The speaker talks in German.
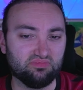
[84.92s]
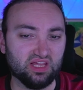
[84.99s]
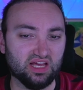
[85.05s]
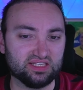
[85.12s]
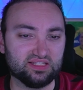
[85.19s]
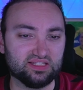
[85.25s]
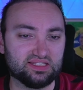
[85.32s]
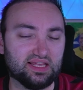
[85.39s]

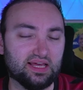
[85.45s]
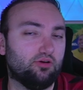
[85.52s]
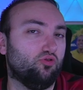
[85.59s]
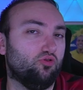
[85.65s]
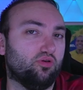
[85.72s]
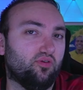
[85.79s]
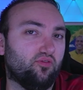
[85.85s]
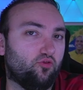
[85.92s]
das ist dann
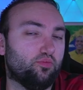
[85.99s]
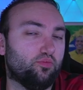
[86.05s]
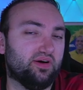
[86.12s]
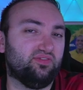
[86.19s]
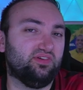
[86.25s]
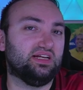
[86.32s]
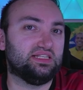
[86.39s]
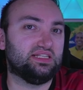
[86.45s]
irgendwo
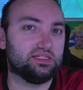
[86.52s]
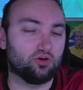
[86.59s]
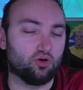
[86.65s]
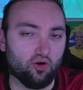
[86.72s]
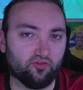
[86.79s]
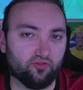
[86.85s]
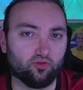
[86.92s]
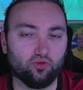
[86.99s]
mal wieder diese
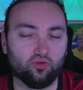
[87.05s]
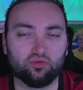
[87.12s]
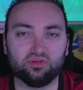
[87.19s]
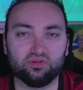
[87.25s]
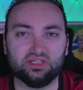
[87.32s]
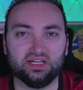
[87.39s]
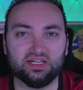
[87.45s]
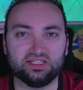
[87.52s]

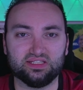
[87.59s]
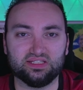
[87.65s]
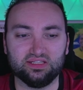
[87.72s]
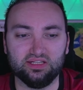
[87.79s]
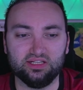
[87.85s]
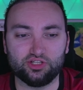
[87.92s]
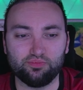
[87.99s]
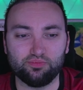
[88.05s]
Hoffnung, dass
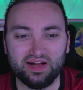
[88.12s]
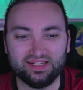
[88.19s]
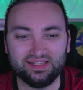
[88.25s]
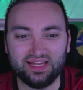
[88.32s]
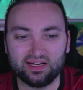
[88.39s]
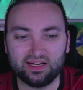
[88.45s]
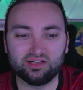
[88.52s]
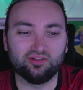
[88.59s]
ich mir halt
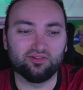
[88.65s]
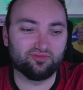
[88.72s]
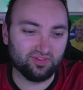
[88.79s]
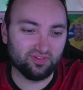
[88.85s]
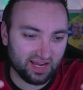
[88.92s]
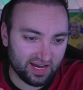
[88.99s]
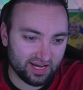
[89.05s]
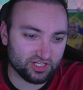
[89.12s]
denke,
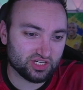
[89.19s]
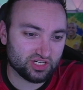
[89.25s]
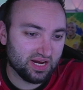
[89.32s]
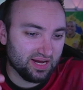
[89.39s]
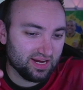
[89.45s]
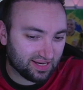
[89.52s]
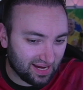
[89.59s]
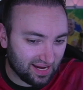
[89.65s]
vielleicht
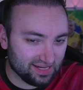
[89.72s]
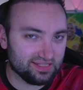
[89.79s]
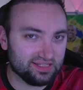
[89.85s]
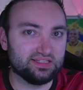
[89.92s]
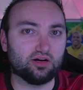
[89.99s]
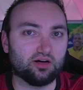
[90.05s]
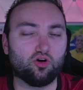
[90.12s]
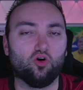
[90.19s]
kann
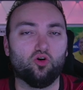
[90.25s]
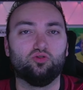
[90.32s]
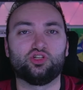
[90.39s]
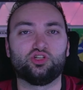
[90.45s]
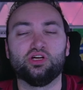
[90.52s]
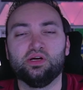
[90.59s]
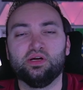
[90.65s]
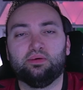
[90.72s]
dieser
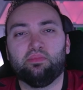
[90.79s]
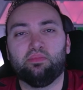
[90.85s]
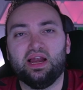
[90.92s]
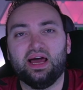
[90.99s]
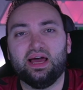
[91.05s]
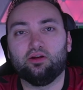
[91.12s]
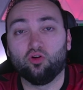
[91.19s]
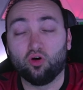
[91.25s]
Coach mal
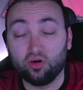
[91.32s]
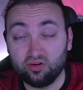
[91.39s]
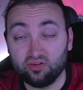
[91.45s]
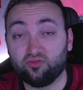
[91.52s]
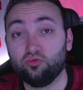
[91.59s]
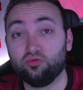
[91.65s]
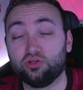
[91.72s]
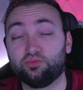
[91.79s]
einen neuen
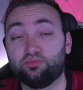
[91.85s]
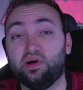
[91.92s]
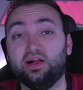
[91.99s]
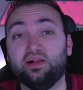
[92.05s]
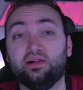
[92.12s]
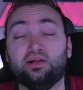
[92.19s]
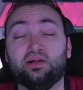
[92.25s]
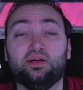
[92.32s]

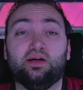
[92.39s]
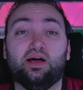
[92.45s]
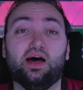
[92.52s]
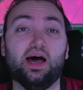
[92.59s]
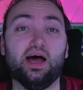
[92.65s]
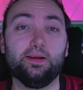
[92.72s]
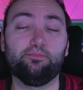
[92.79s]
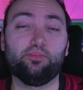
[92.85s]
Fußball
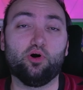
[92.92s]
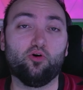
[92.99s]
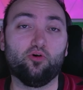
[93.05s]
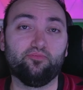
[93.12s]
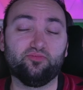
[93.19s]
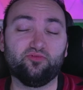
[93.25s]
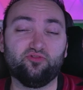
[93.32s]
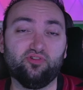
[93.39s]

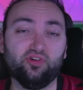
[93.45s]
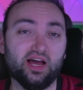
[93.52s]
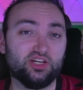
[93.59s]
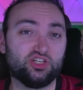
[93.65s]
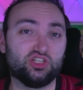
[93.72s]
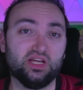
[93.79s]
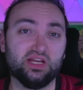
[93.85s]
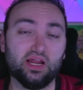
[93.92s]
einbauen,
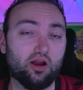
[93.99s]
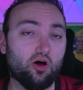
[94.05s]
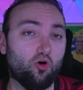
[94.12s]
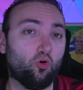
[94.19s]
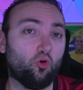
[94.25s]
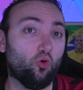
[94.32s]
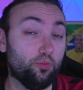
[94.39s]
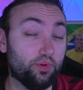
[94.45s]
vielleicht der dann
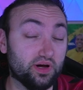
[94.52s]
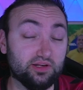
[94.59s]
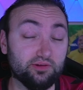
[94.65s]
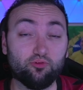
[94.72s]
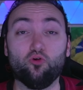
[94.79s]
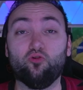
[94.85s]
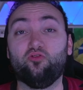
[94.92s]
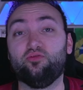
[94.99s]
auch über die
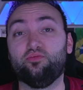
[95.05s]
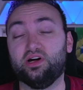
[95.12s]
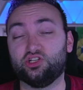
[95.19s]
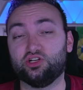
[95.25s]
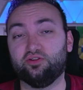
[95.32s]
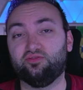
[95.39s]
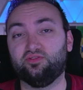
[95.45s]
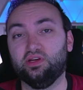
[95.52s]

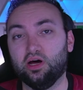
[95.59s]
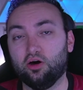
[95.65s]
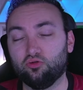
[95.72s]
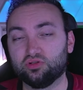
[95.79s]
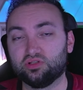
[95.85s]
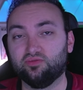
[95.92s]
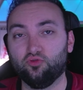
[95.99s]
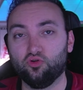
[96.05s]
Profimannschaft
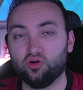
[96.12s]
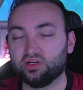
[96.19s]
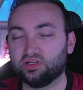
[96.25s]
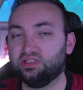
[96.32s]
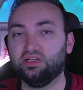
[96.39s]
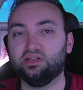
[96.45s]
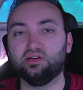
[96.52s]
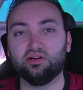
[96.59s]
hinaus
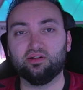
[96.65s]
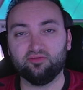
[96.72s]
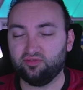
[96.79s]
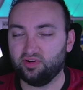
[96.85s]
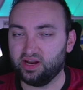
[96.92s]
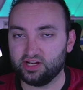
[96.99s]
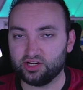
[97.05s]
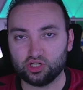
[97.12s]
wirkt, der
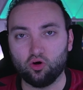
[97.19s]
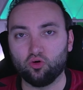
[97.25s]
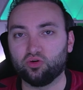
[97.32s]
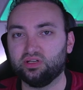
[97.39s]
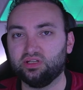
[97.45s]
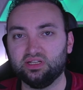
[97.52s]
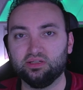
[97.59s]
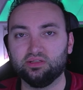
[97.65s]
vielleicht auch
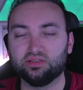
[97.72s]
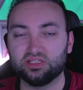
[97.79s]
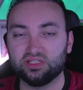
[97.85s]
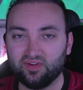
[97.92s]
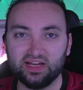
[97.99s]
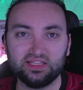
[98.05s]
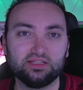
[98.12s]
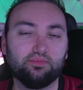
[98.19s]
in die
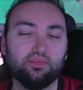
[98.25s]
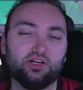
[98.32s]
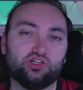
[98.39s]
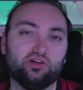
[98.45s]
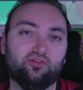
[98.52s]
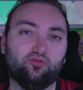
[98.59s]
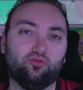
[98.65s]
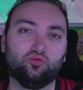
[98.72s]
zweite
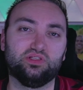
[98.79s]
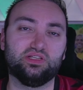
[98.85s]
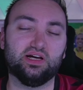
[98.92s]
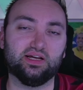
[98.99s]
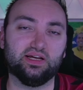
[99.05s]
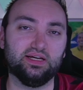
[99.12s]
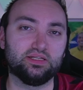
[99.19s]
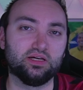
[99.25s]
Mannschaft
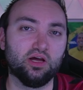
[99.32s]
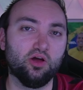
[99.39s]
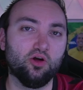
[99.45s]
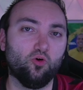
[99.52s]
runtergeht,